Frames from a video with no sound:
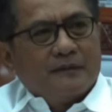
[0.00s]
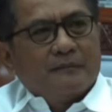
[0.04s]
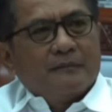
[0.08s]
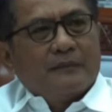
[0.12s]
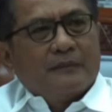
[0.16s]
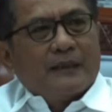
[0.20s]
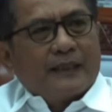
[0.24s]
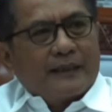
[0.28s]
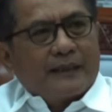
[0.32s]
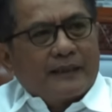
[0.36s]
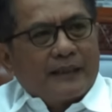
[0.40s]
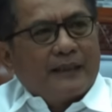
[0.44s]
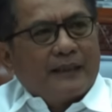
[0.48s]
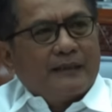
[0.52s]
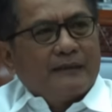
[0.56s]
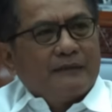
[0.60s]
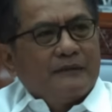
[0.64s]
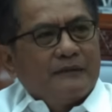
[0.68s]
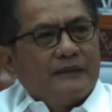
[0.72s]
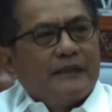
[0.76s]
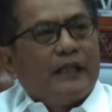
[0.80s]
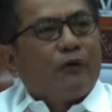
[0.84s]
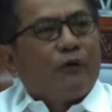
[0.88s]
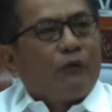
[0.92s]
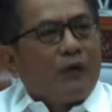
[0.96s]

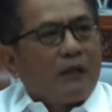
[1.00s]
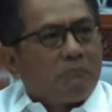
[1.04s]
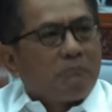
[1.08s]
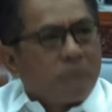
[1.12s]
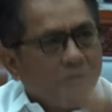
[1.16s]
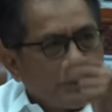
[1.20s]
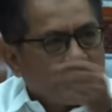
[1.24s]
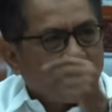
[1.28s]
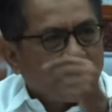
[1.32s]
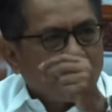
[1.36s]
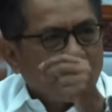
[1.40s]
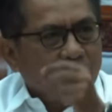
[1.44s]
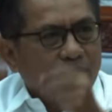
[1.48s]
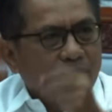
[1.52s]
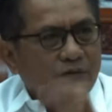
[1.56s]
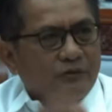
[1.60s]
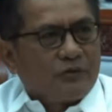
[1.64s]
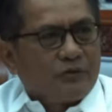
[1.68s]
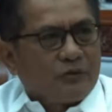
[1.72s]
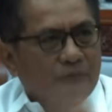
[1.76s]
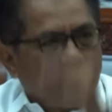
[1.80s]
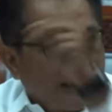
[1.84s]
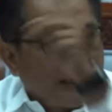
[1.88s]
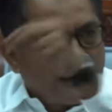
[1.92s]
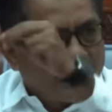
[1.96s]
bahkan nyewa bus
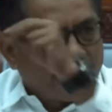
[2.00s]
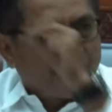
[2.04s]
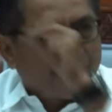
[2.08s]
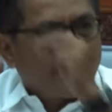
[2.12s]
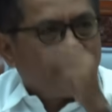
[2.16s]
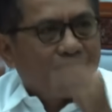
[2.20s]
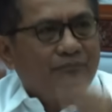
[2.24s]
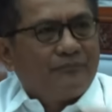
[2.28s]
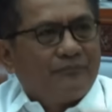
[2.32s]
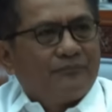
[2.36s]
untuk balik.